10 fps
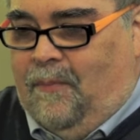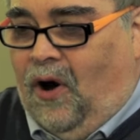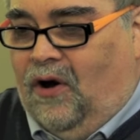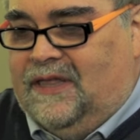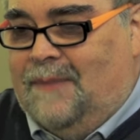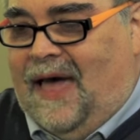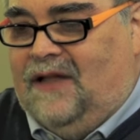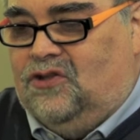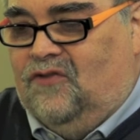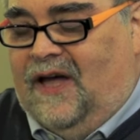Poi da
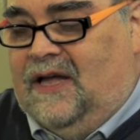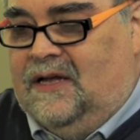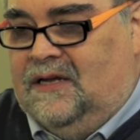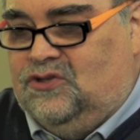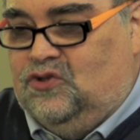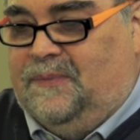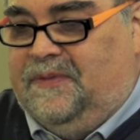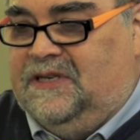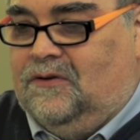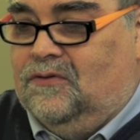Mantova
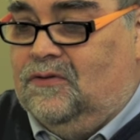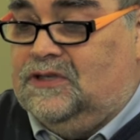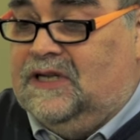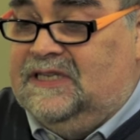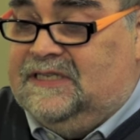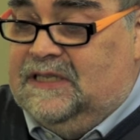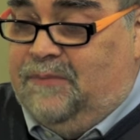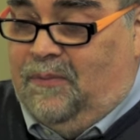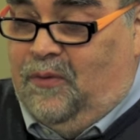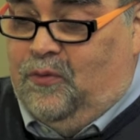Giuseppe II scrisse di
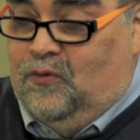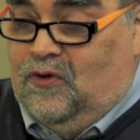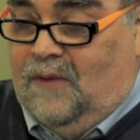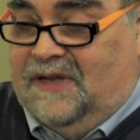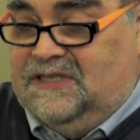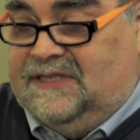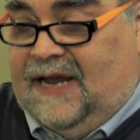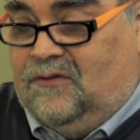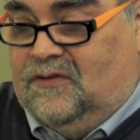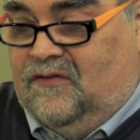proprio pugno al
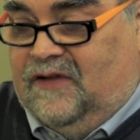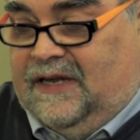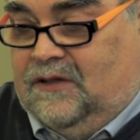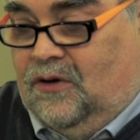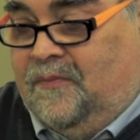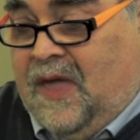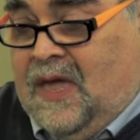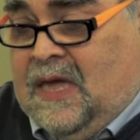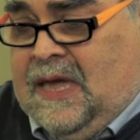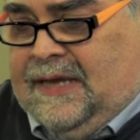magistrato di Roveredo
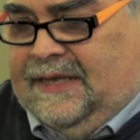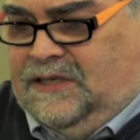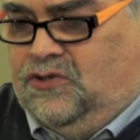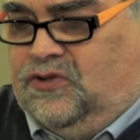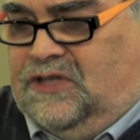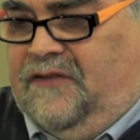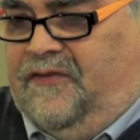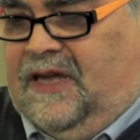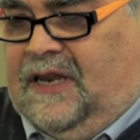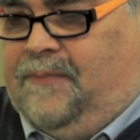che si
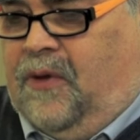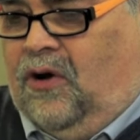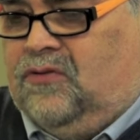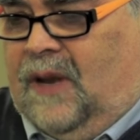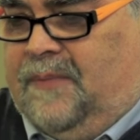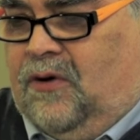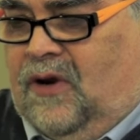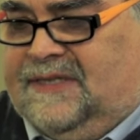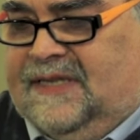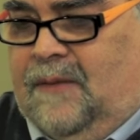giustifichi il rapporto alla
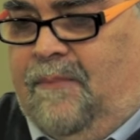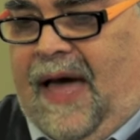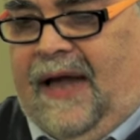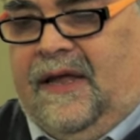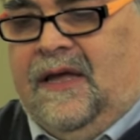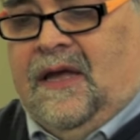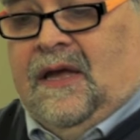piccolezza del pane